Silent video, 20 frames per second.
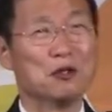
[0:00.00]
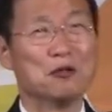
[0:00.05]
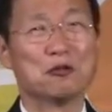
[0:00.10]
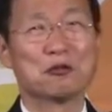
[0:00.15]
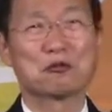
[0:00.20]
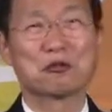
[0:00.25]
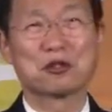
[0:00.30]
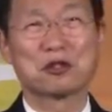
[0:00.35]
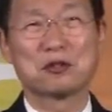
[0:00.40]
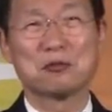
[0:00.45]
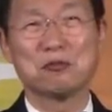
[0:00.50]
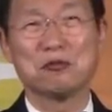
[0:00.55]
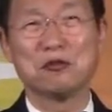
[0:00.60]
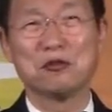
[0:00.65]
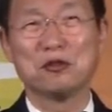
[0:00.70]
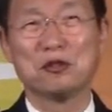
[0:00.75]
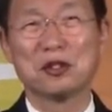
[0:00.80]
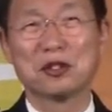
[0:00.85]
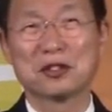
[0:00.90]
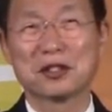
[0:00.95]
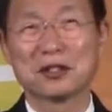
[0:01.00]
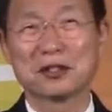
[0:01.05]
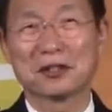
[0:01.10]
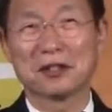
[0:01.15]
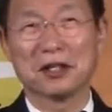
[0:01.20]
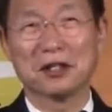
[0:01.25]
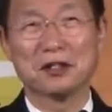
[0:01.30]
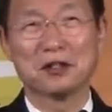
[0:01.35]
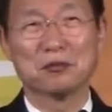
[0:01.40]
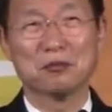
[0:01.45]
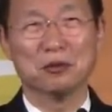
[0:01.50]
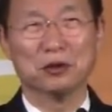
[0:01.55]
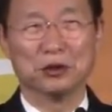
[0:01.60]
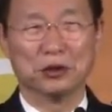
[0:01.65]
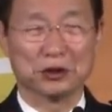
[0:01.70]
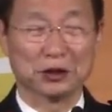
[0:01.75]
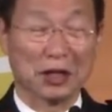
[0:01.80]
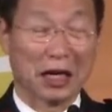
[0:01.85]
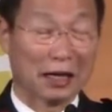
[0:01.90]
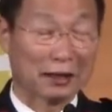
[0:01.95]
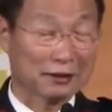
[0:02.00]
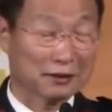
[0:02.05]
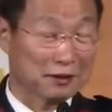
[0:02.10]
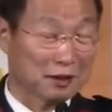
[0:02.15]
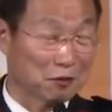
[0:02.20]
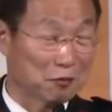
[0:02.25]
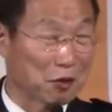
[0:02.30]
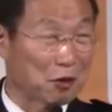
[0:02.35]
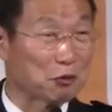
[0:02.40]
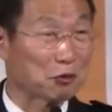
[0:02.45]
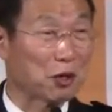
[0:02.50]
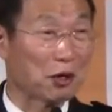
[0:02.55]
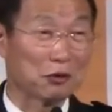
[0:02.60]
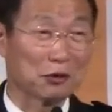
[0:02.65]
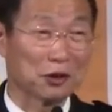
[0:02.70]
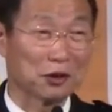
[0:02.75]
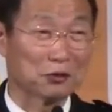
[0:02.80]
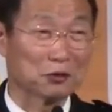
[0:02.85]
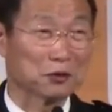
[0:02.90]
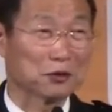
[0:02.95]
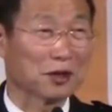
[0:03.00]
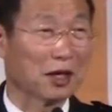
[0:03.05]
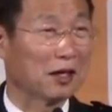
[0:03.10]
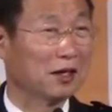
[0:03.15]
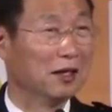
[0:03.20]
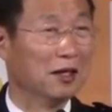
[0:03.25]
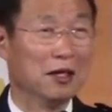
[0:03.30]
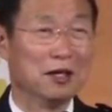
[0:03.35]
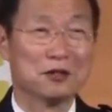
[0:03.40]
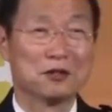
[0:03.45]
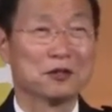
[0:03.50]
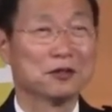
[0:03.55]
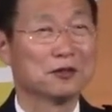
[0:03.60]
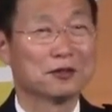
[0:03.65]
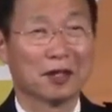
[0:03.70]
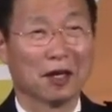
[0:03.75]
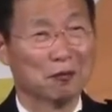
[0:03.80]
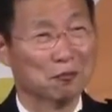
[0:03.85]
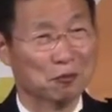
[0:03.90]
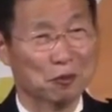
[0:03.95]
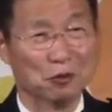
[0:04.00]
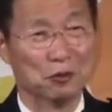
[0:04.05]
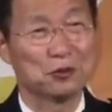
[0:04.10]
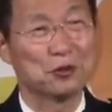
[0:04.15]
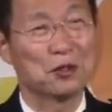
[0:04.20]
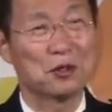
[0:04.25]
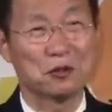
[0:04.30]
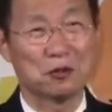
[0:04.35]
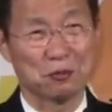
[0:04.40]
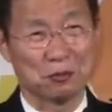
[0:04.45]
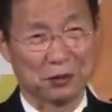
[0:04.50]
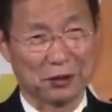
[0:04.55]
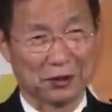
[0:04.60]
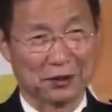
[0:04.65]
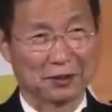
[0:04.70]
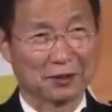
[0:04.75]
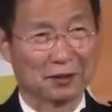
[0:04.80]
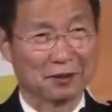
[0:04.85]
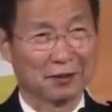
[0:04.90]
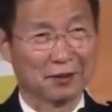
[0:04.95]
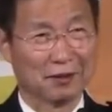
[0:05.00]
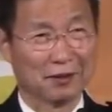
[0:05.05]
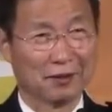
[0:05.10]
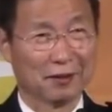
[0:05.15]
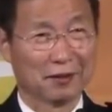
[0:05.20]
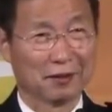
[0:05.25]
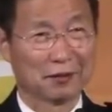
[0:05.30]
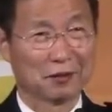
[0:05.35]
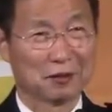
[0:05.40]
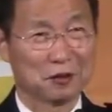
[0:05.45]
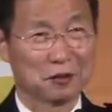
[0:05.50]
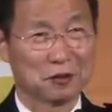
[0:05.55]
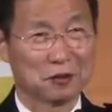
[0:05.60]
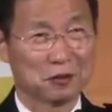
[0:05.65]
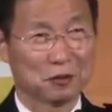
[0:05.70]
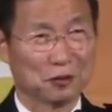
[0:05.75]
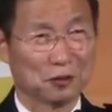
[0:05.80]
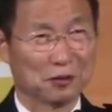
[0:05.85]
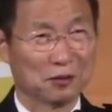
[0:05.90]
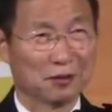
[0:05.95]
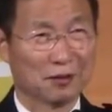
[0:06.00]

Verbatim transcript: 66개 이름을 저한테 외우라고 그도다 전 다 못 외웁니다. 그죠?